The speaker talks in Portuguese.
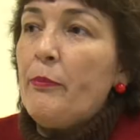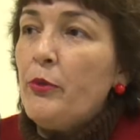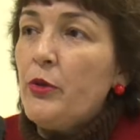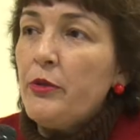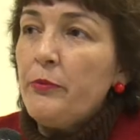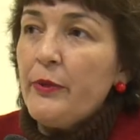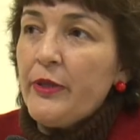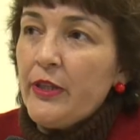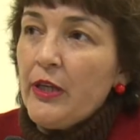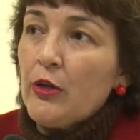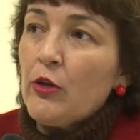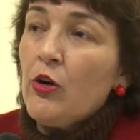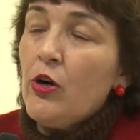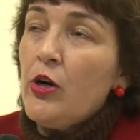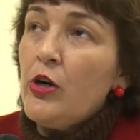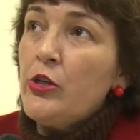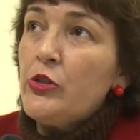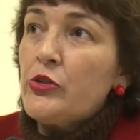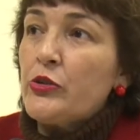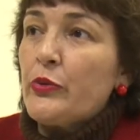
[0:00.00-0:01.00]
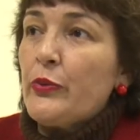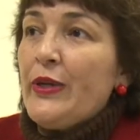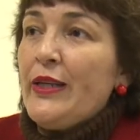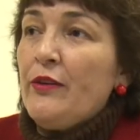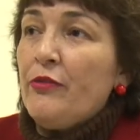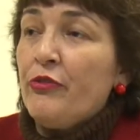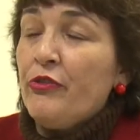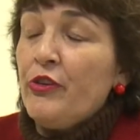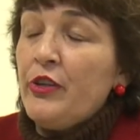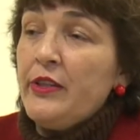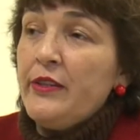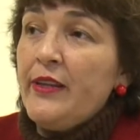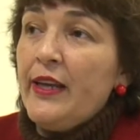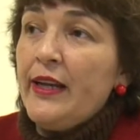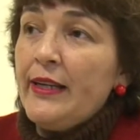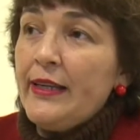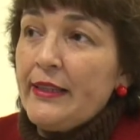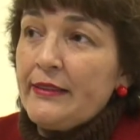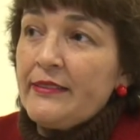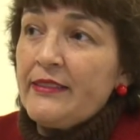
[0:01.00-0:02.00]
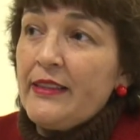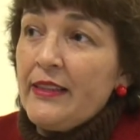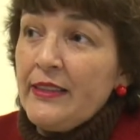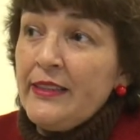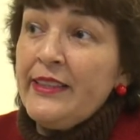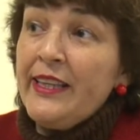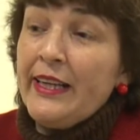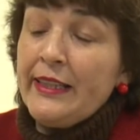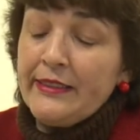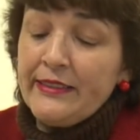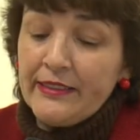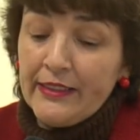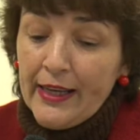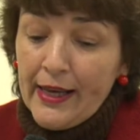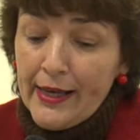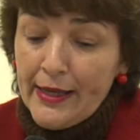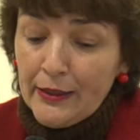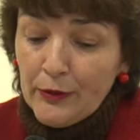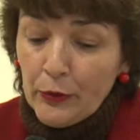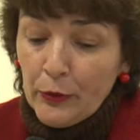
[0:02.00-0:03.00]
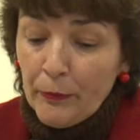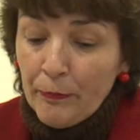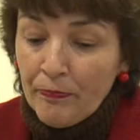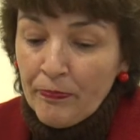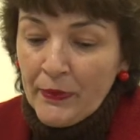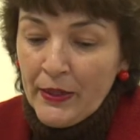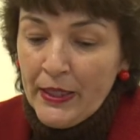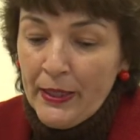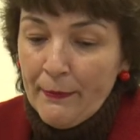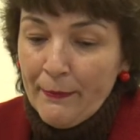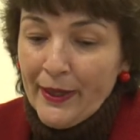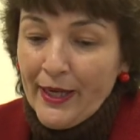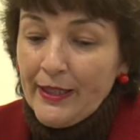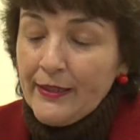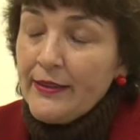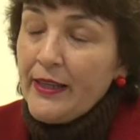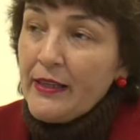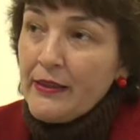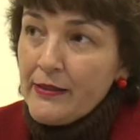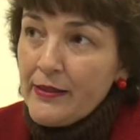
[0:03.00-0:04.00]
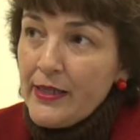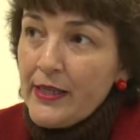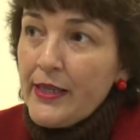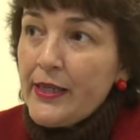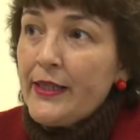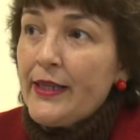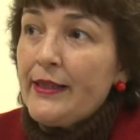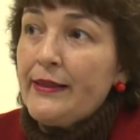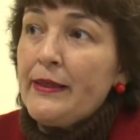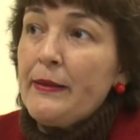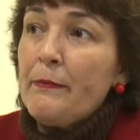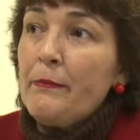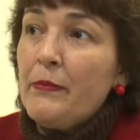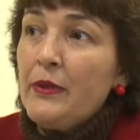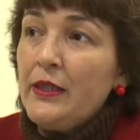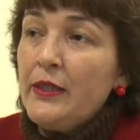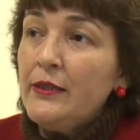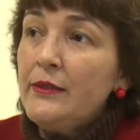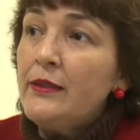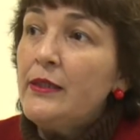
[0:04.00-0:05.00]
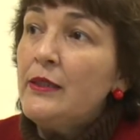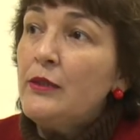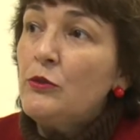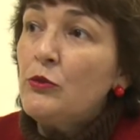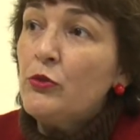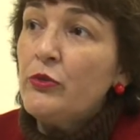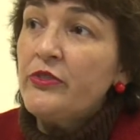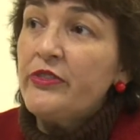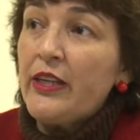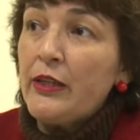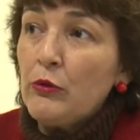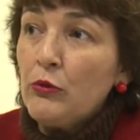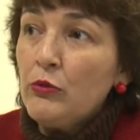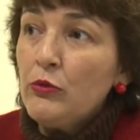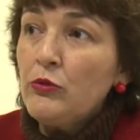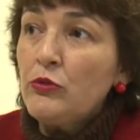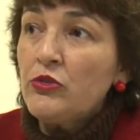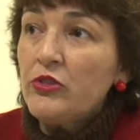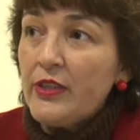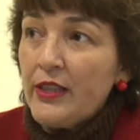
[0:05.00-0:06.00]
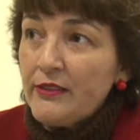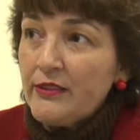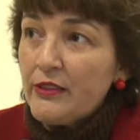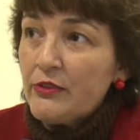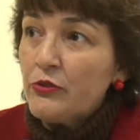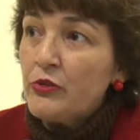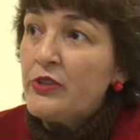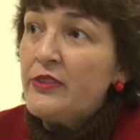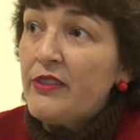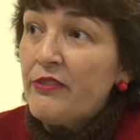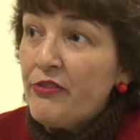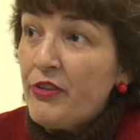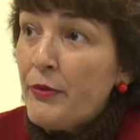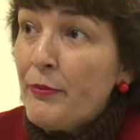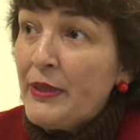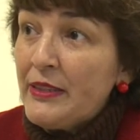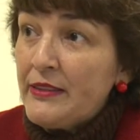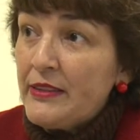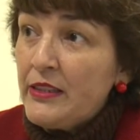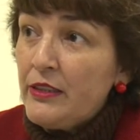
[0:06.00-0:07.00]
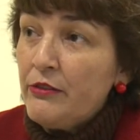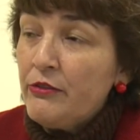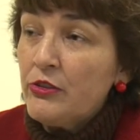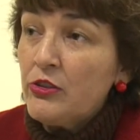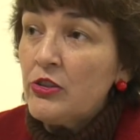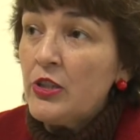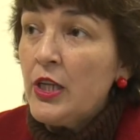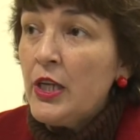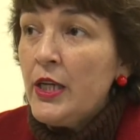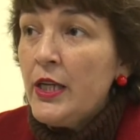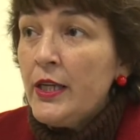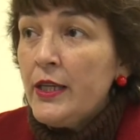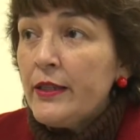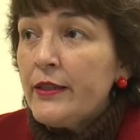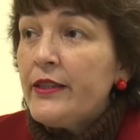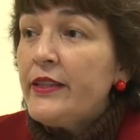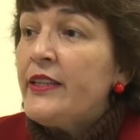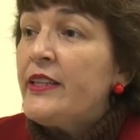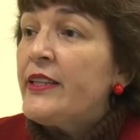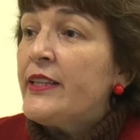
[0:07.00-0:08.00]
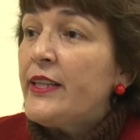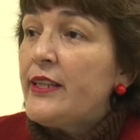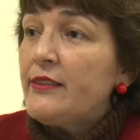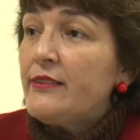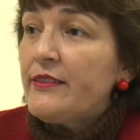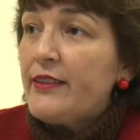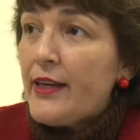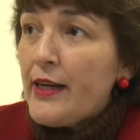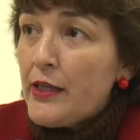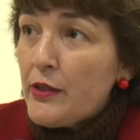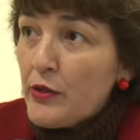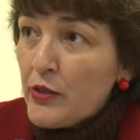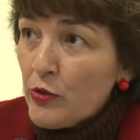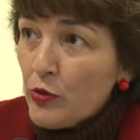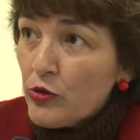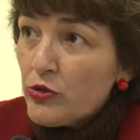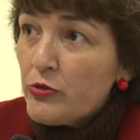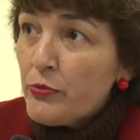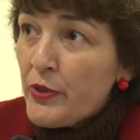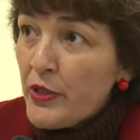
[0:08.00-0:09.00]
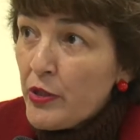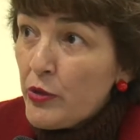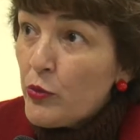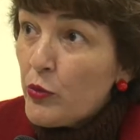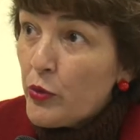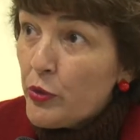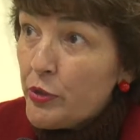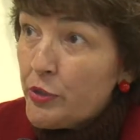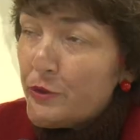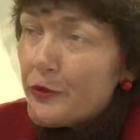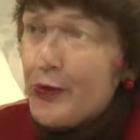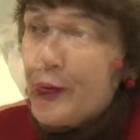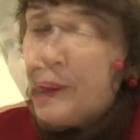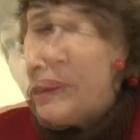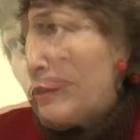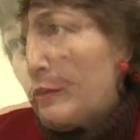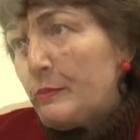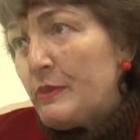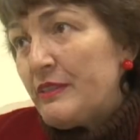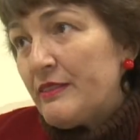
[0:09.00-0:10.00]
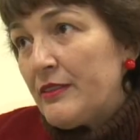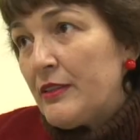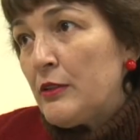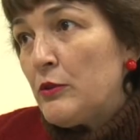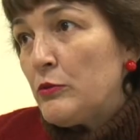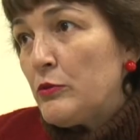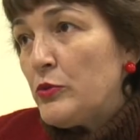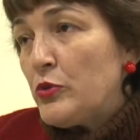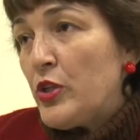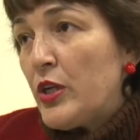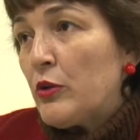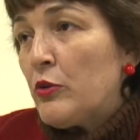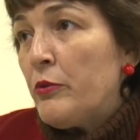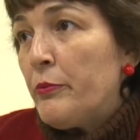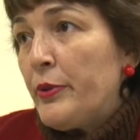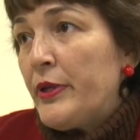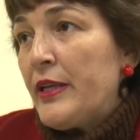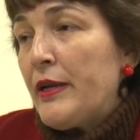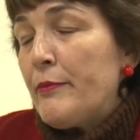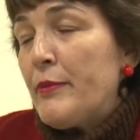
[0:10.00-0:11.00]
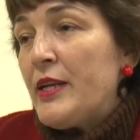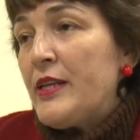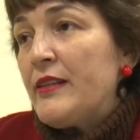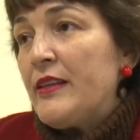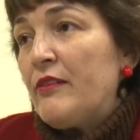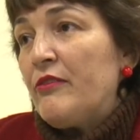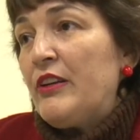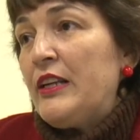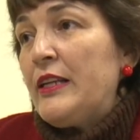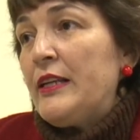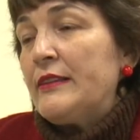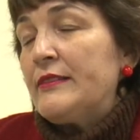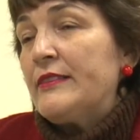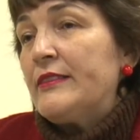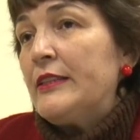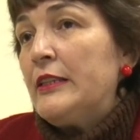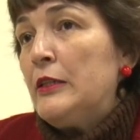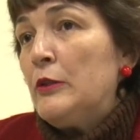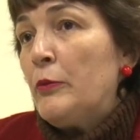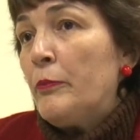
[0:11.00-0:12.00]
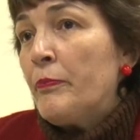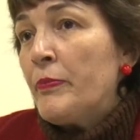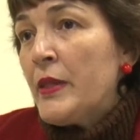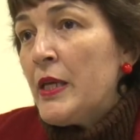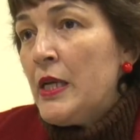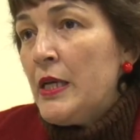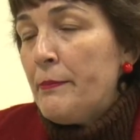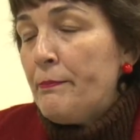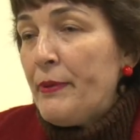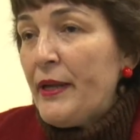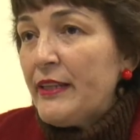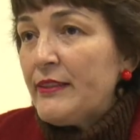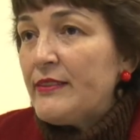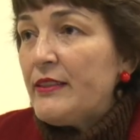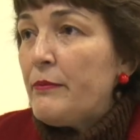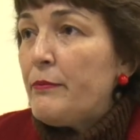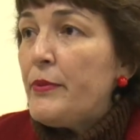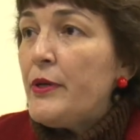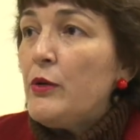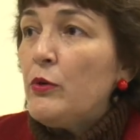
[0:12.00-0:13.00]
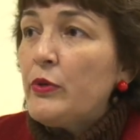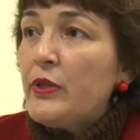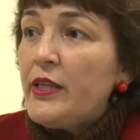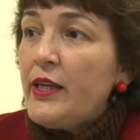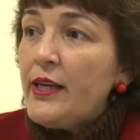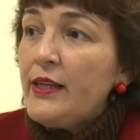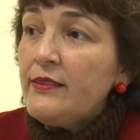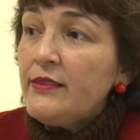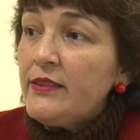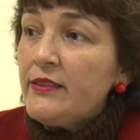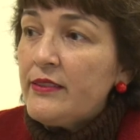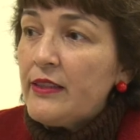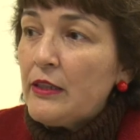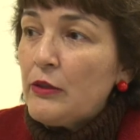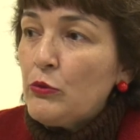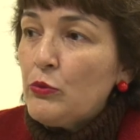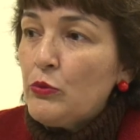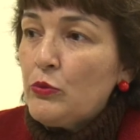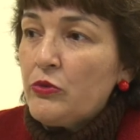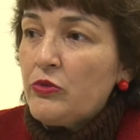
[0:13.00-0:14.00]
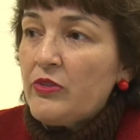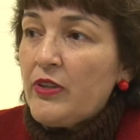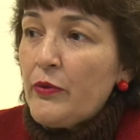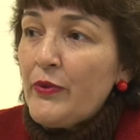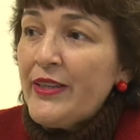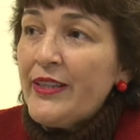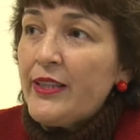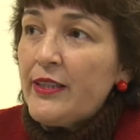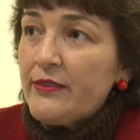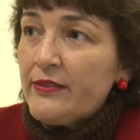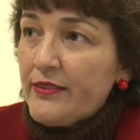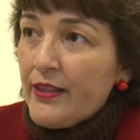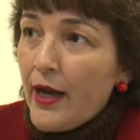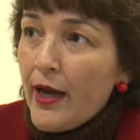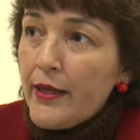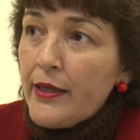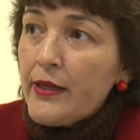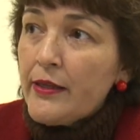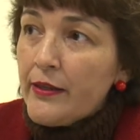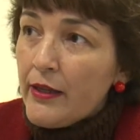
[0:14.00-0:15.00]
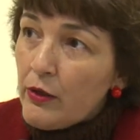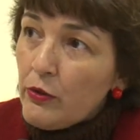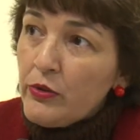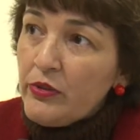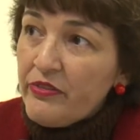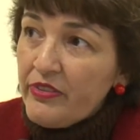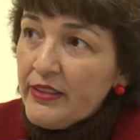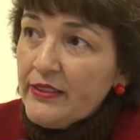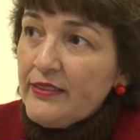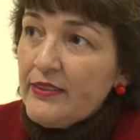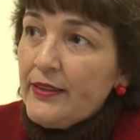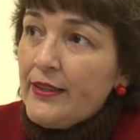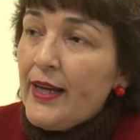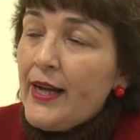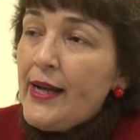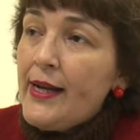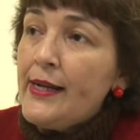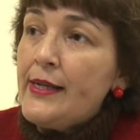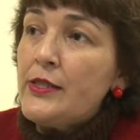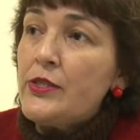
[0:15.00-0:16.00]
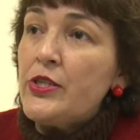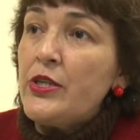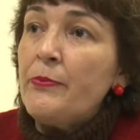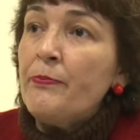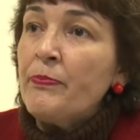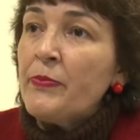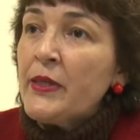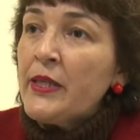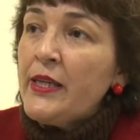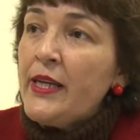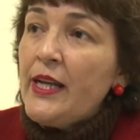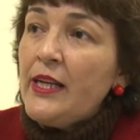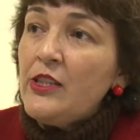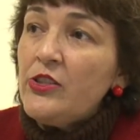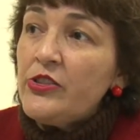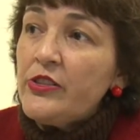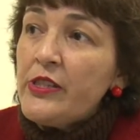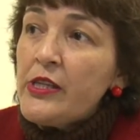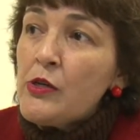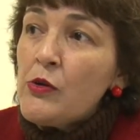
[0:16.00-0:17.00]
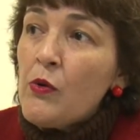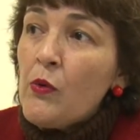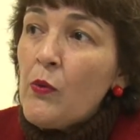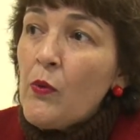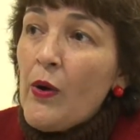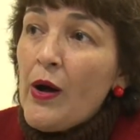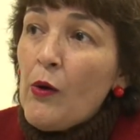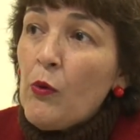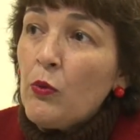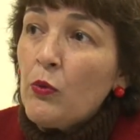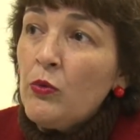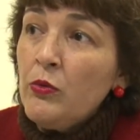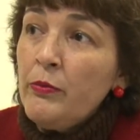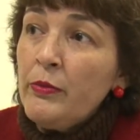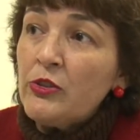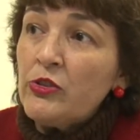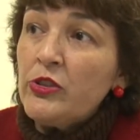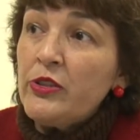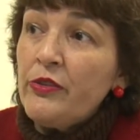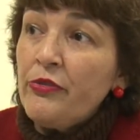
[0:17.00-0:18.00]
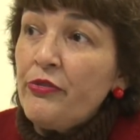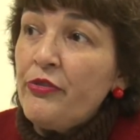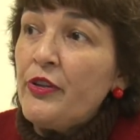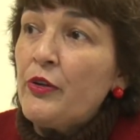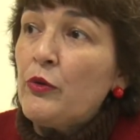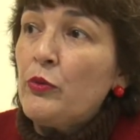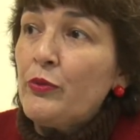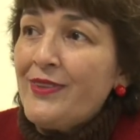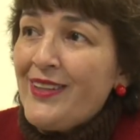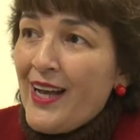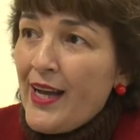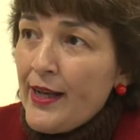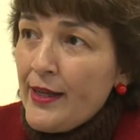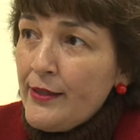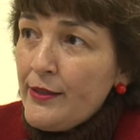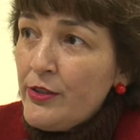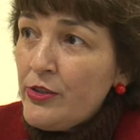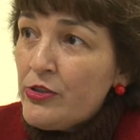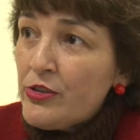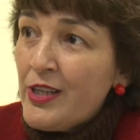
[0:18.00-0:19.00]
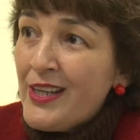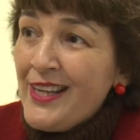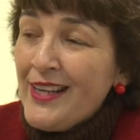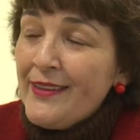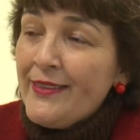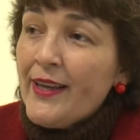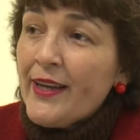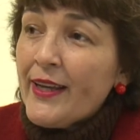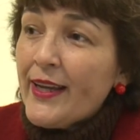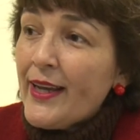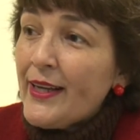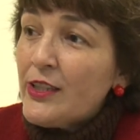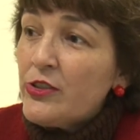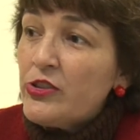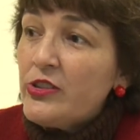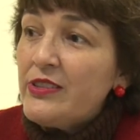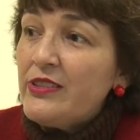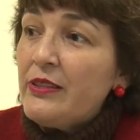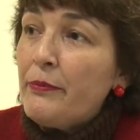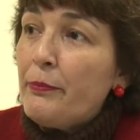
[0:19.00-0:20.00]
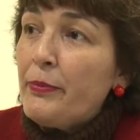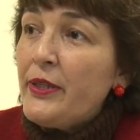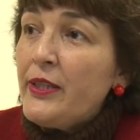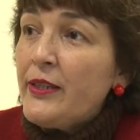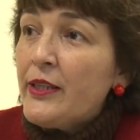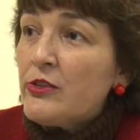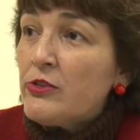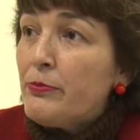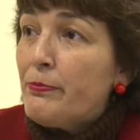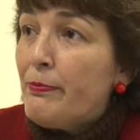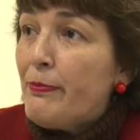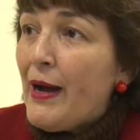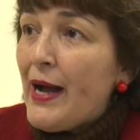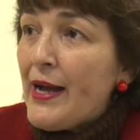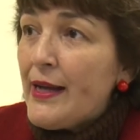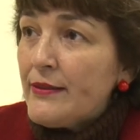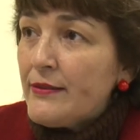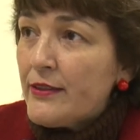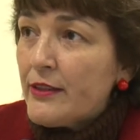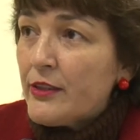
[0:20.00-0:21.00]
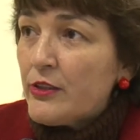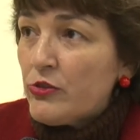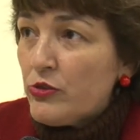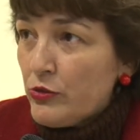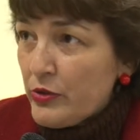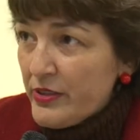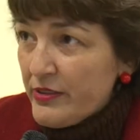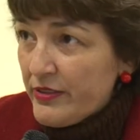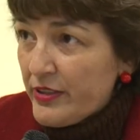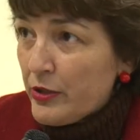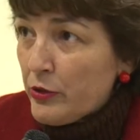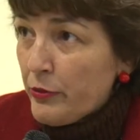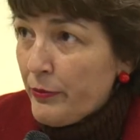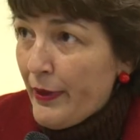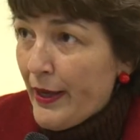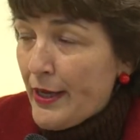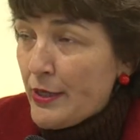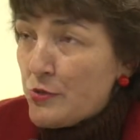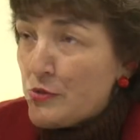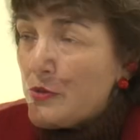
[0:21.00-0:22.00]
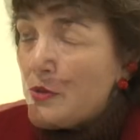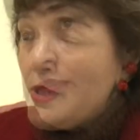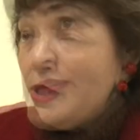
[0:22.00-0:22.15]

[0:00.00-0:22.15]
apoio pedagógico ele foi idealizado para atender a demanda dos alunos das ações afirmativas que ingressaram em 2008. A Comissão de Acompanhamento e Avaliação percebeu que esses alunos, ao ingressarem na universidade, eles tinham algumas dificuldades naquelas disciplinas básicas do ensino médio.